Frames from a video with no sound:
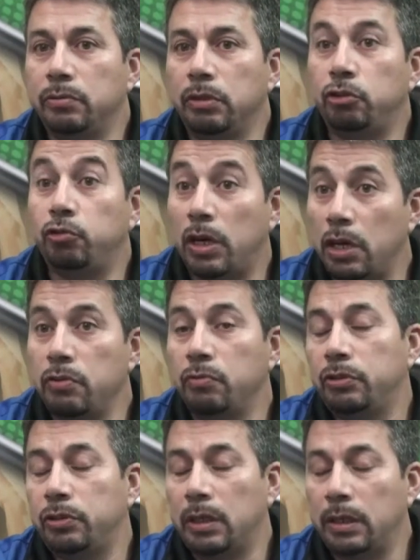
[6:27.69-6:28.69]
nuestro año,
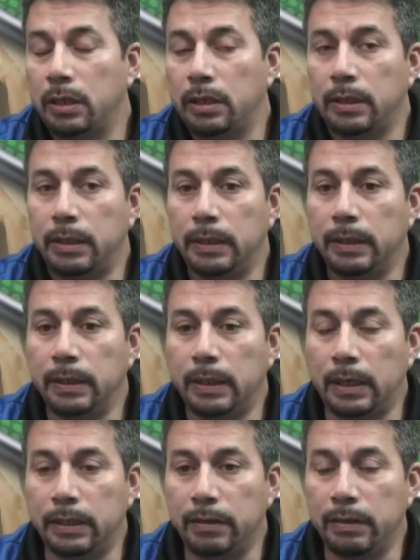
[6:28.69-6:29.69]
nuestra eh,
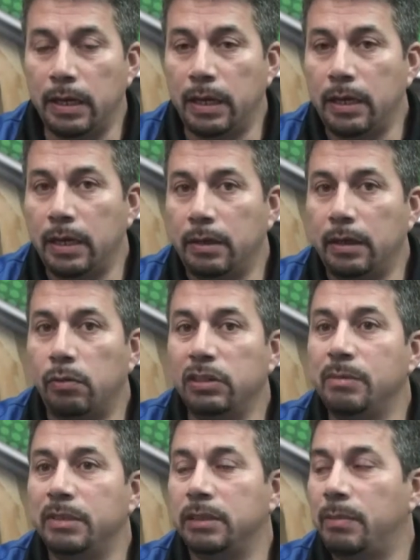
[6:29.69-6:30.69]
actividad eh, la
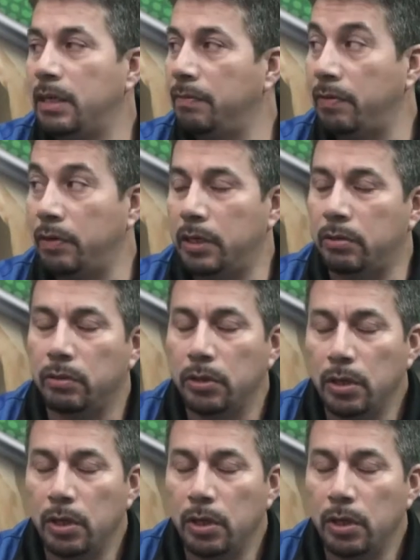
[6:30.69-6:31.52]
última semana de febrero.